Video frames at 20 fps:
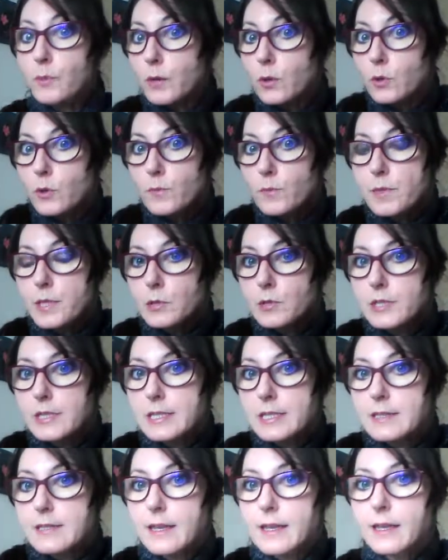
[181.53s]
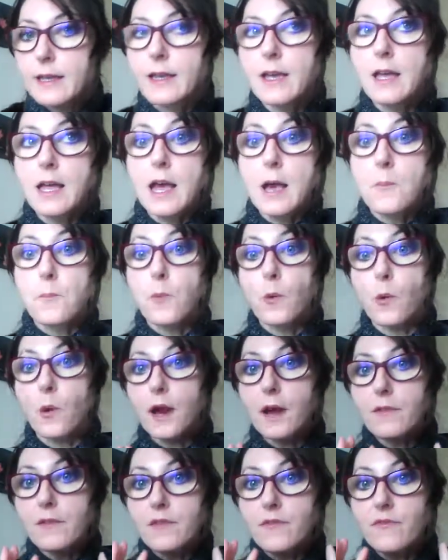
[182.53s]
luminosité pour
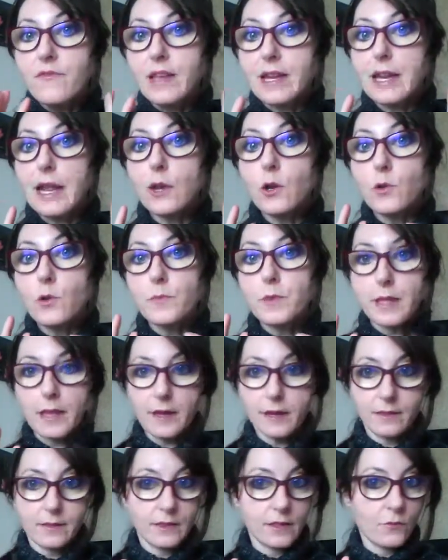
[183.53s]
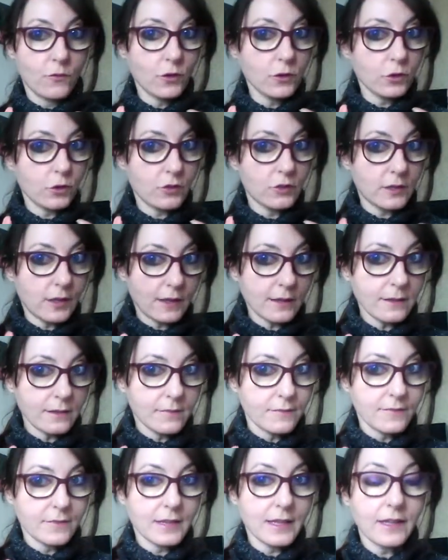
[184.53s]
raviver la lumière de votre teint.
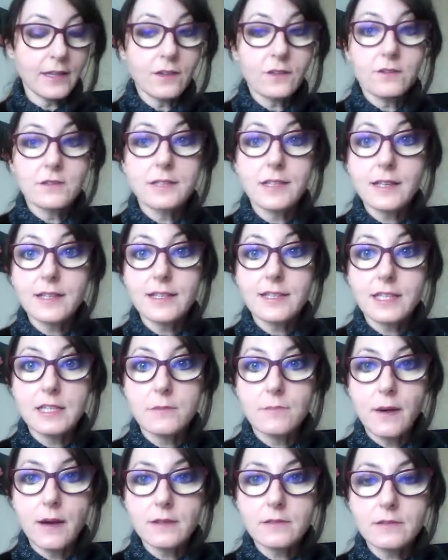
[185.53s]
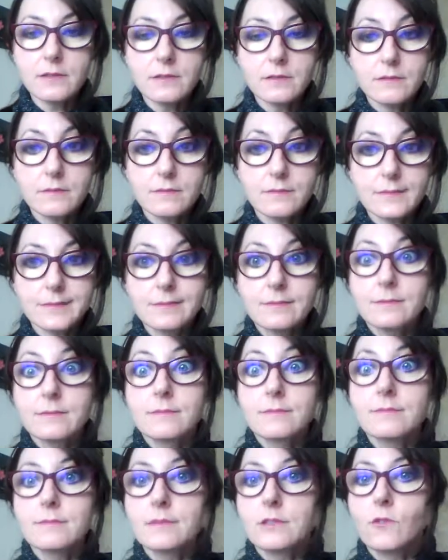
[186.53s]
Et comme ça, qu'est-ce qui se passe
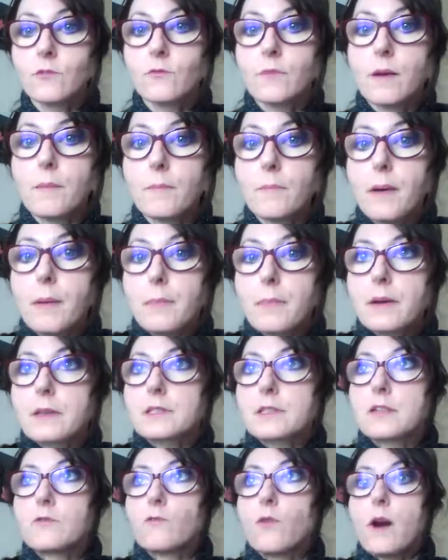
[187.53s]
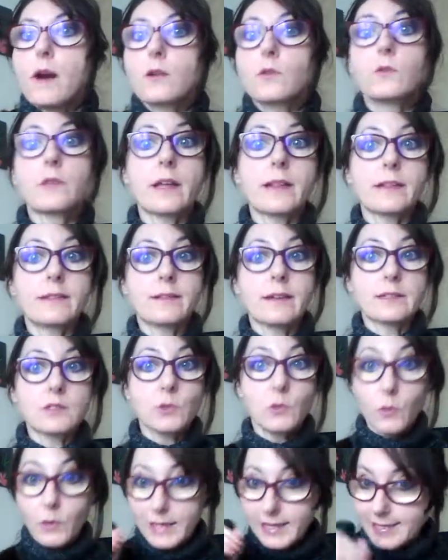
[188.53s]
On va pas percevoir qu'on a des taches.
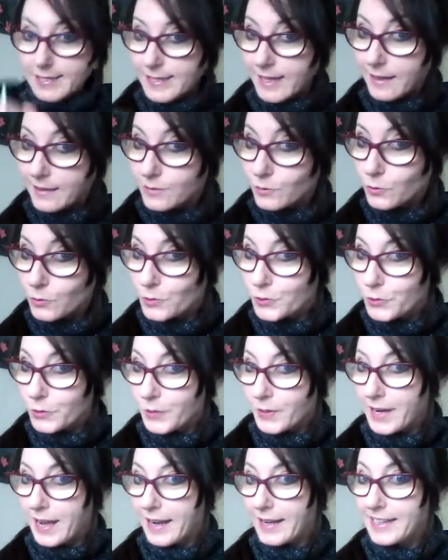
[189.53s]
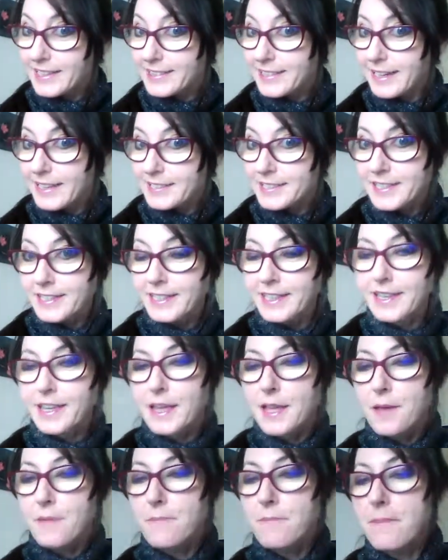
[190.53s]
On les a toujours là, les taches.
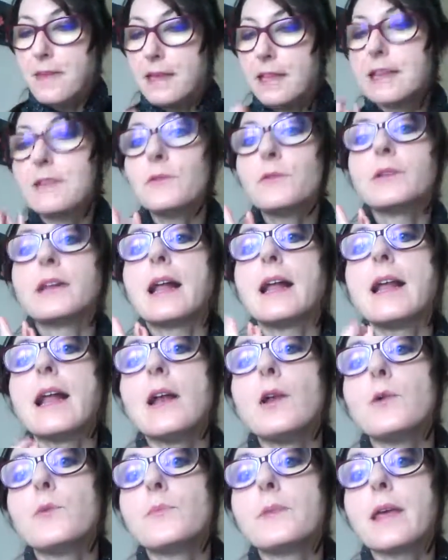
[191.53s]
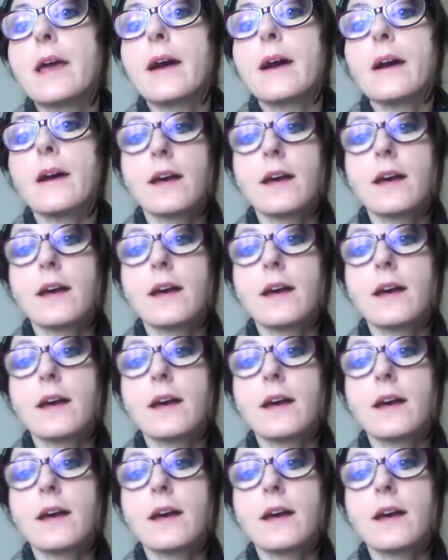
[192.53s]
Mais on a la lumière